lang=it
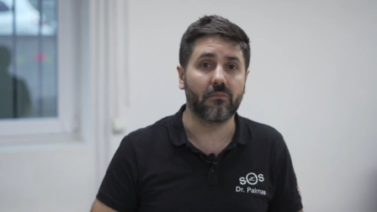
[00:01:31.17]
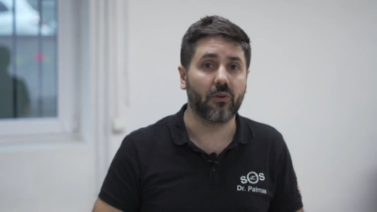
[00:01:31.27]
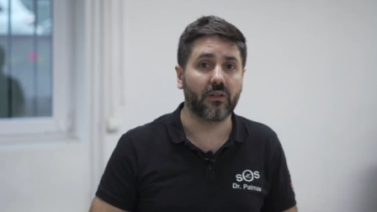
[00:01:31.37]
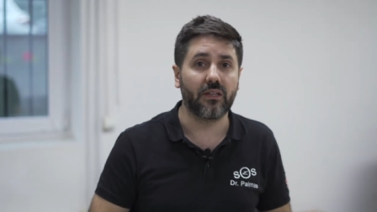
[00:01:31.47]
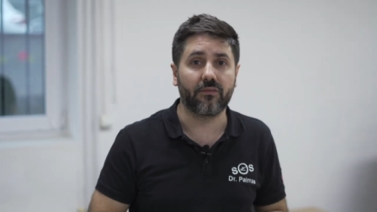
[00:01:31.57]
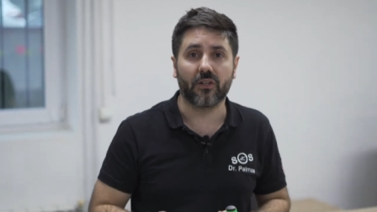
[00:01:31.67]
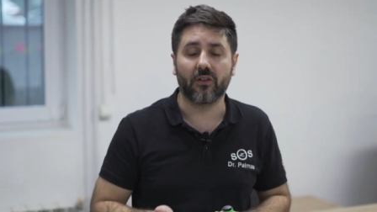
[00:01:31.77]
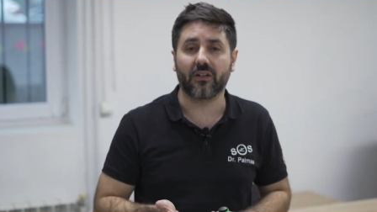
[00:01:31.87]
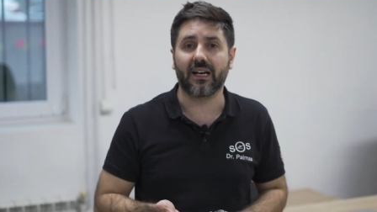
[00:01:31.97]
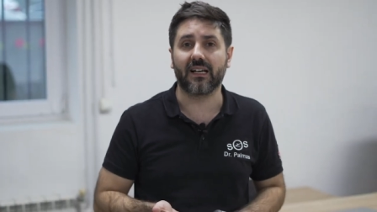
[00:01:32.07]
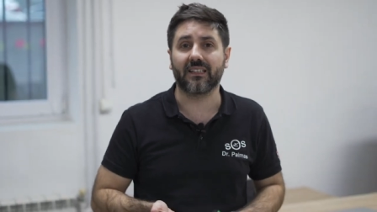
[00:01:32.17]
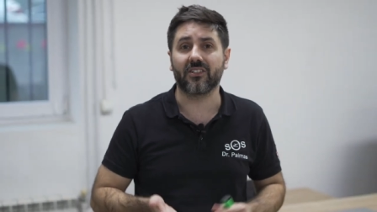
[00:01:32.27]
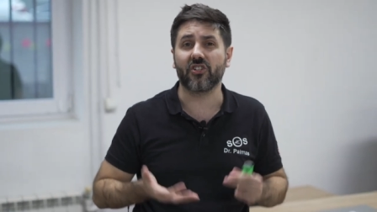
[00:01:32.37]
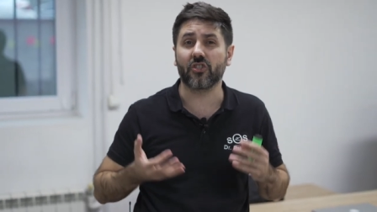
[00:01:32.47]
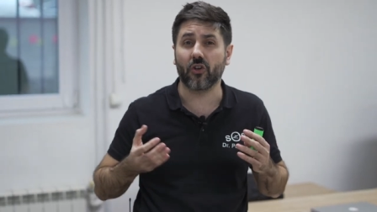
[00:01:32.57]
bonifico, carta.
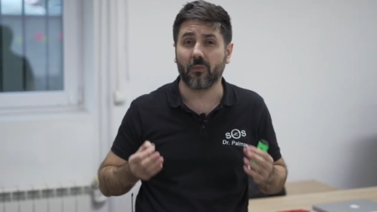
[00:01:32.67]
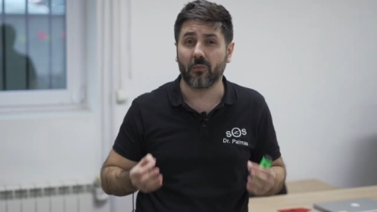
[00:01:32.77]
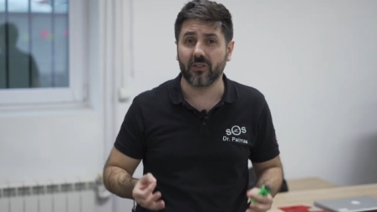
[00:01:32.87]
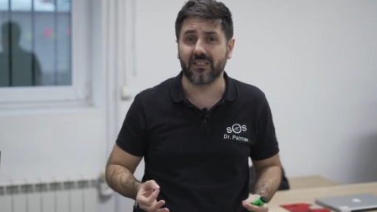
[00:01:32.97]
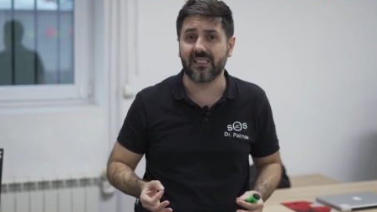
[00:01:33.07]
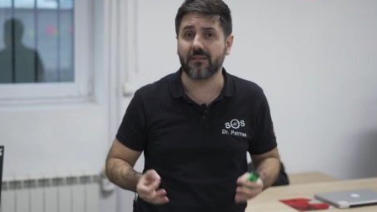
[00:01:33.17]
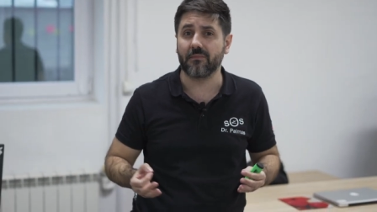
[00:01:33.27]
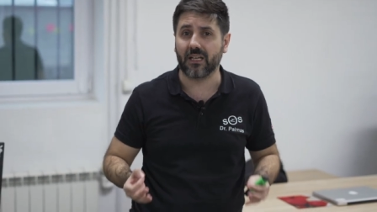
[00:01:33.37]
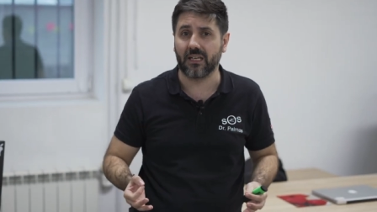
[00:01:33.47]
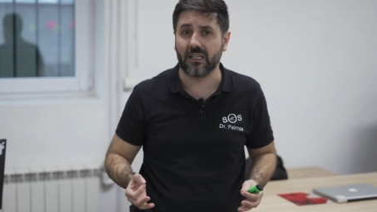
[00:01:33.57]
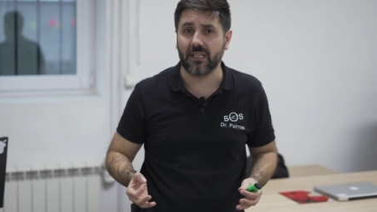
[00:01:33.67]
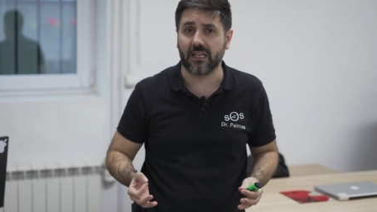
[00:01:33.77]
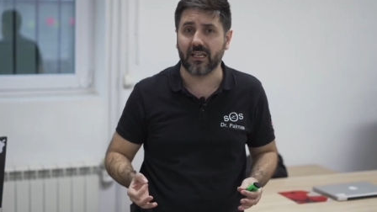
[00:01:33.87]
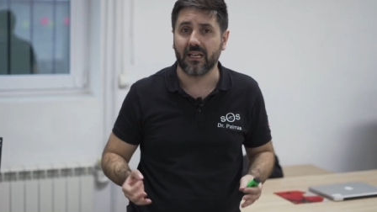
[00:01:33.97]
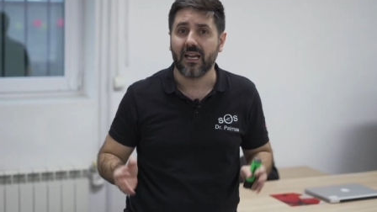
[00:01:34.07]
Ci sono moltissime
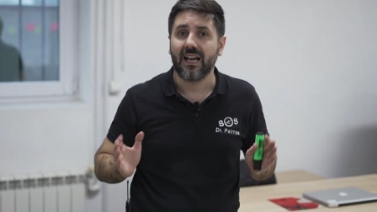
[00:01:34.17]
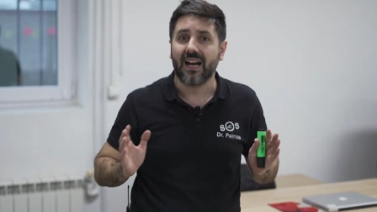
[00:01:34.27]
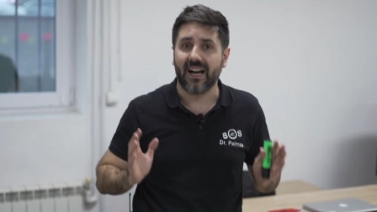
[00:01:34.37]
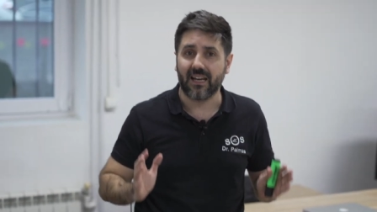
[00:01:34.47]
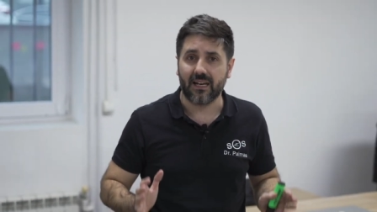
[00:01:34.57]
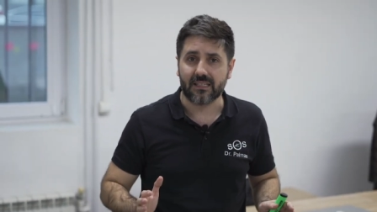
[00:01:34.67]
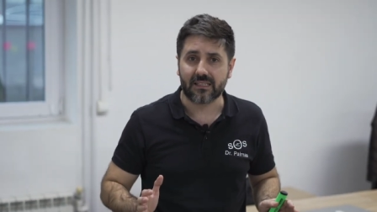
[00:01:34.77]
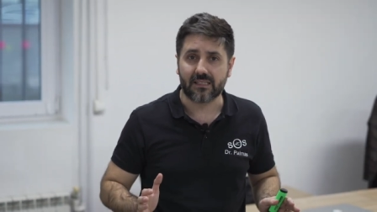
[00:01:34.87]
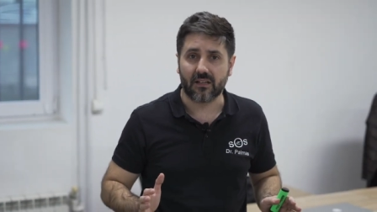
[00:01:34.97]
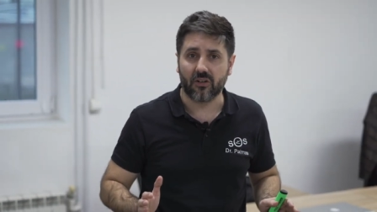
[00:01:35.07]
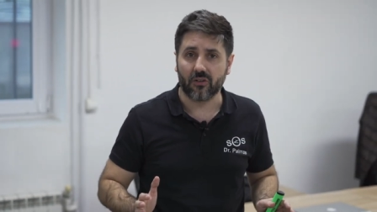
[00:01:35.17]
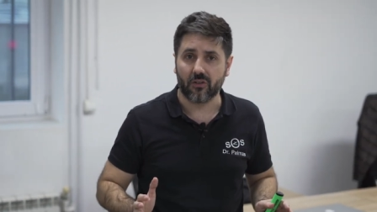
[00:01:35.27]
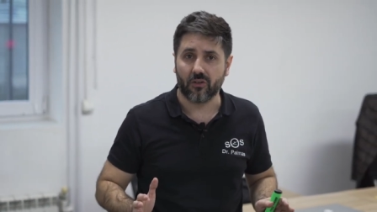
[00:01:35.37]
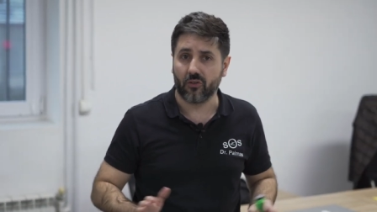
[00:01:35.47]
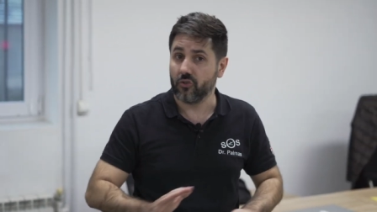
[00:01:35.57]
cliniche
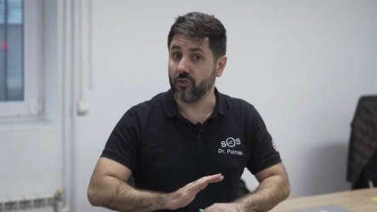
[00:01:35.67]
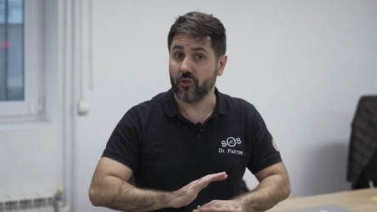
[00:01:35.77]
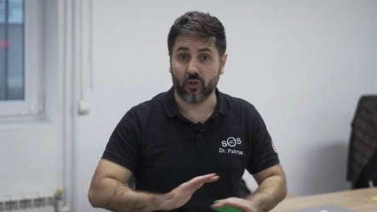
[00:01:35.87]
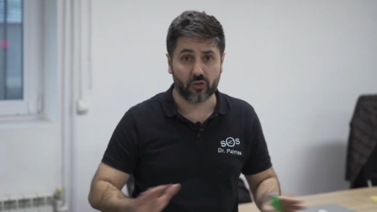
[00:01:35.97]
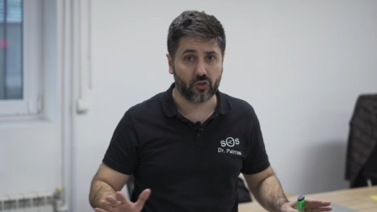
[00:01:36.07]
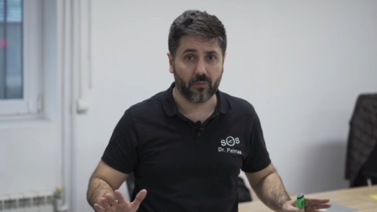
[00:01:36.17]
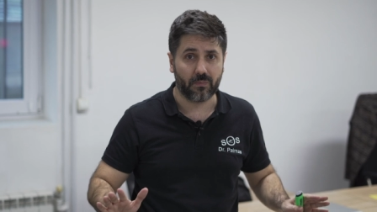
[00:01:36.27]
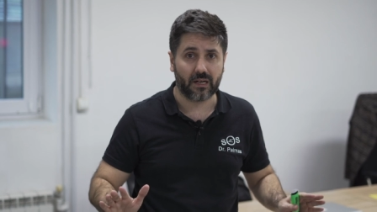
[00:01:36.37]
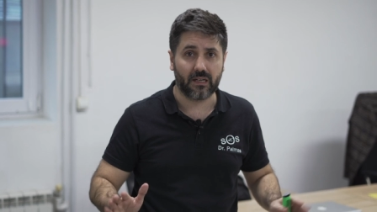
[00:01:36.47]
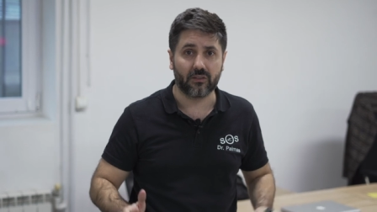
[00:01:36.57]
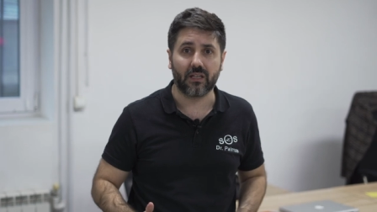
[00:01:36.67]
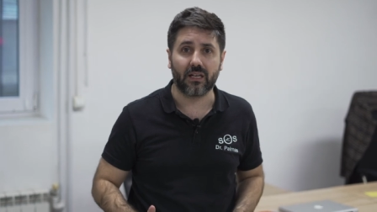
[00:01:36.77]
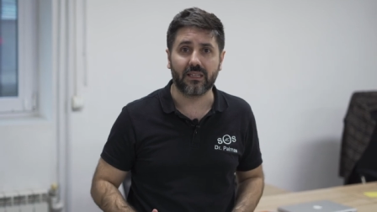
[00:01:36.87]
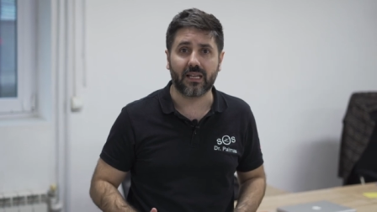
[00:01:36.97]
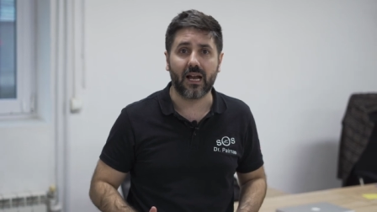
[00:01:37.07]
all'estero, non sto parlando
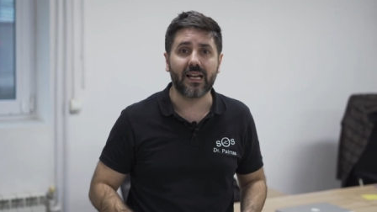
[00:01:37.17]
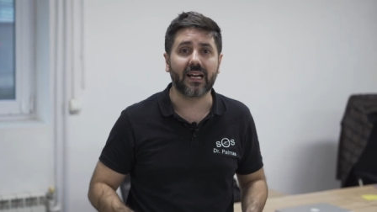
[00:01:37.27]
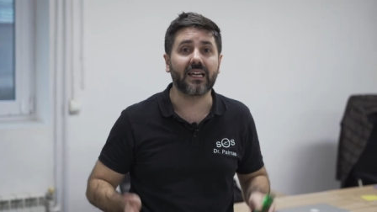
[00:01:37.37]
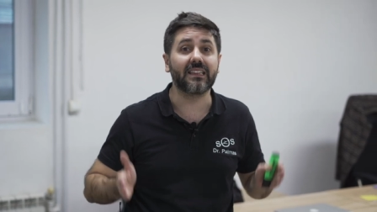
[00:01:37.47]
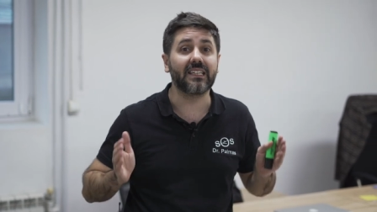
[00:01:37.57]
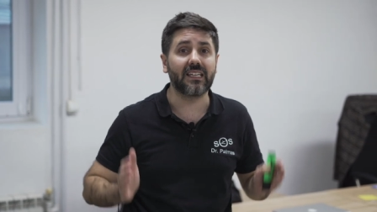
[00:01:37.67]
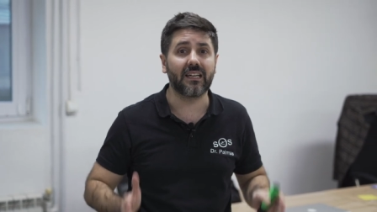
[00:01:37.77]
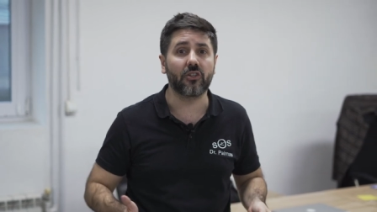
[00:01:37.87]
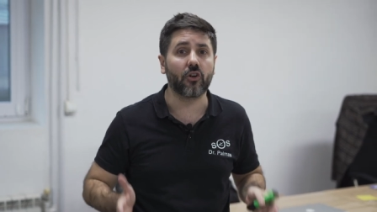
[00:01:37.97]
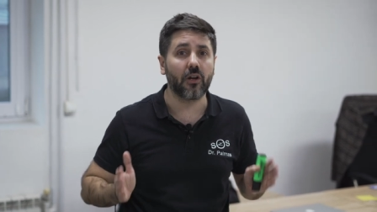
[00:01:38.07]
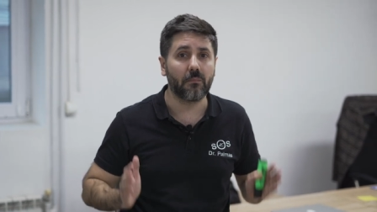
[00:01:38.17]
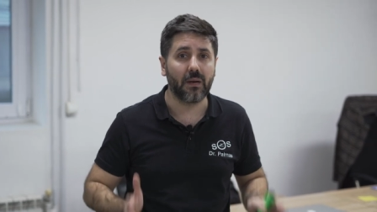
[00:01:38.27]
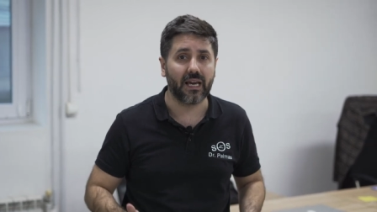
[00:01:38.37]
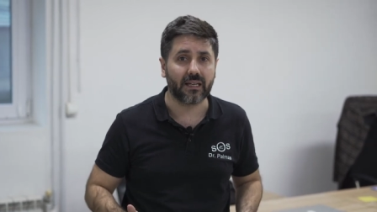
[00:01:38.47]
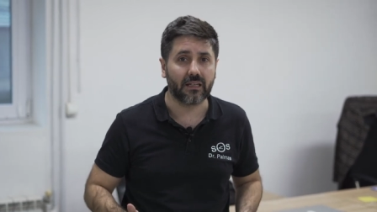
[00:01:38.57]
dell'Italia, che ti chiedono il
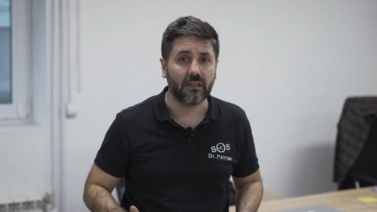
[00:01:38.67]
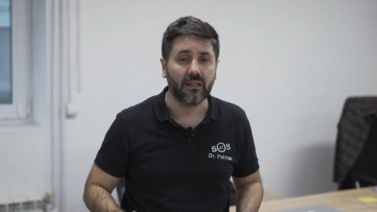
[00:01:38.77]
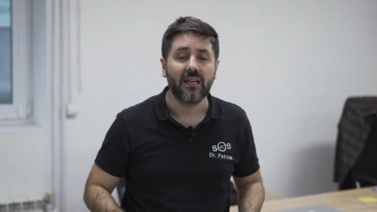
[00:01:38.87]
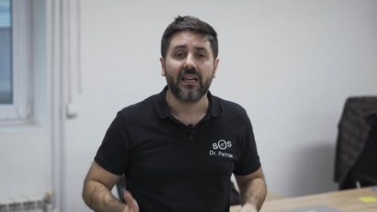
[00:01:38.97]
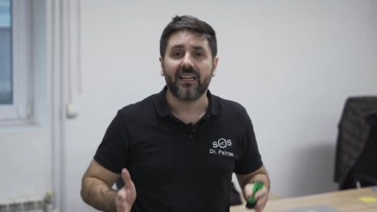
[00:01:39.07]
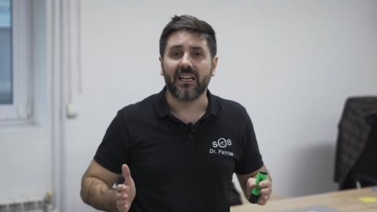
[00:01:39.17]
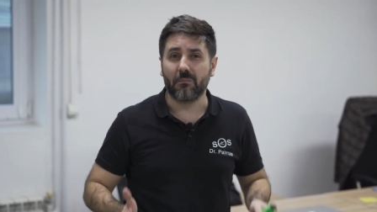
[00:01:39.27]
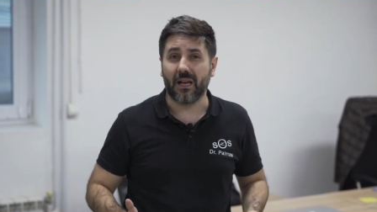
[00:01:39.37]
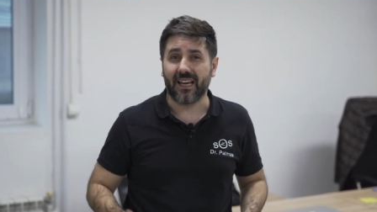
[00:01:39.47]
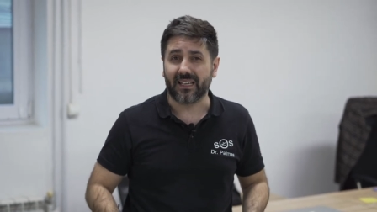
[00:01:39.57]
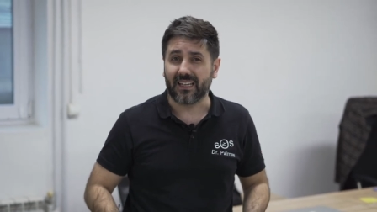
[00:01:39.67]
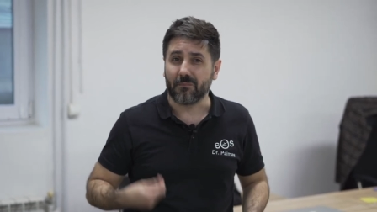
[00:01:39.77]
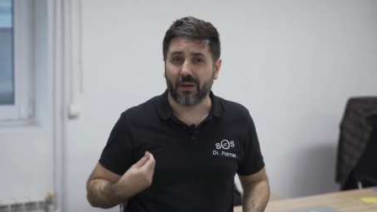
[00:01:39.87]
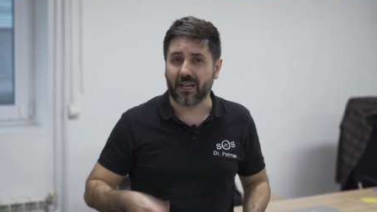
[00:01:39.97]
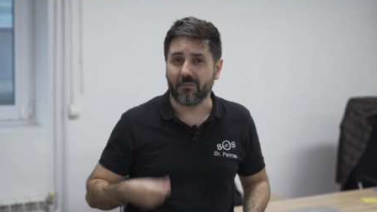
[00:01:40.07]
black. Il black black, i
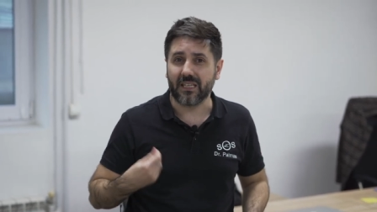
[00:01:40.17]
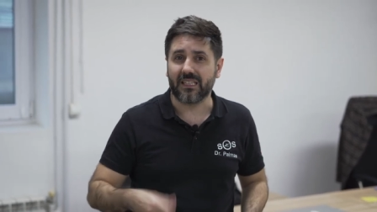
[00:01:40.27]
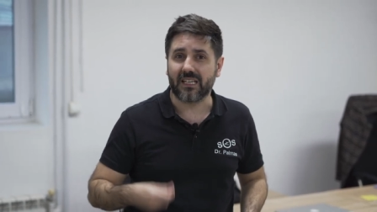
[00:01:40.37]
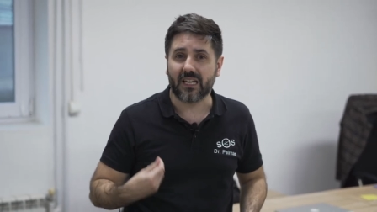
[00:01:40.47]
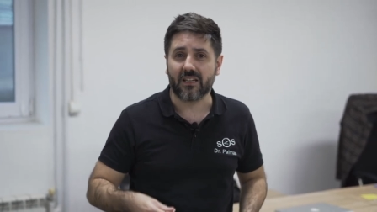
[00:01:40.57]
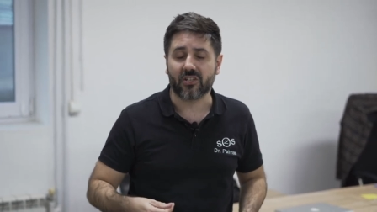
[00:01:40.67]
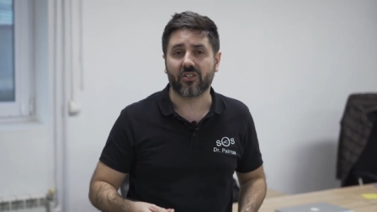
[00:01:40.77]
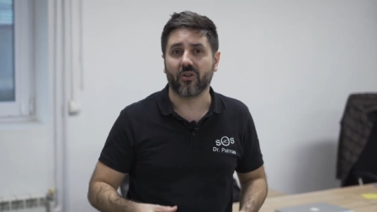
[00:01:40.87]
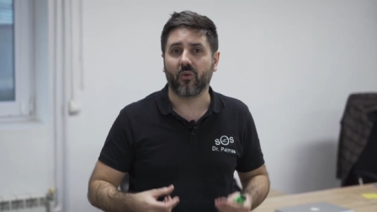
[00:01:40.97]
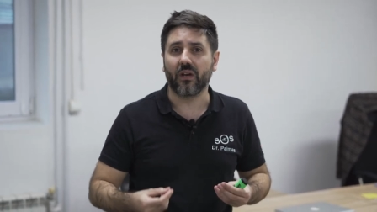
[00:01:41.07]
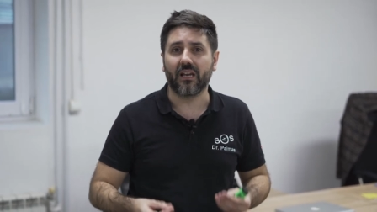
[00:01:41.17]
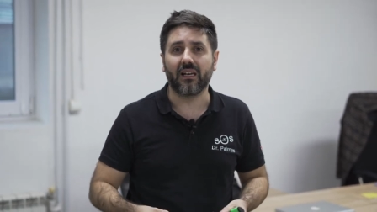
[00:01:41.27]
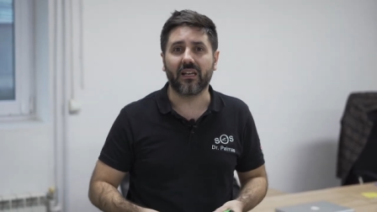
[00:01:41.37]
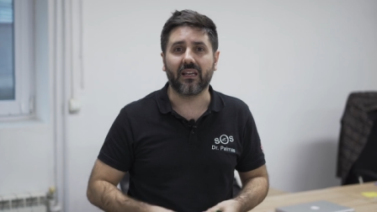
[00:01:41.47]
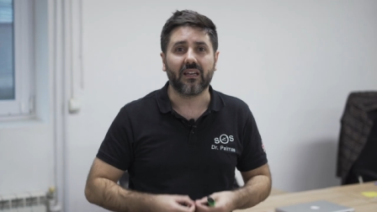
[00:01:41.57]
pagamenti cash,
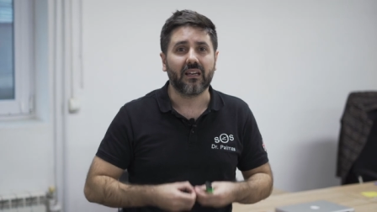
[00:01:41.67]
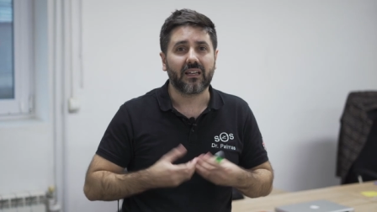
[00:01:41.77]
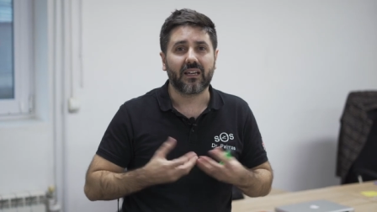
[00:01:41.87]
quelli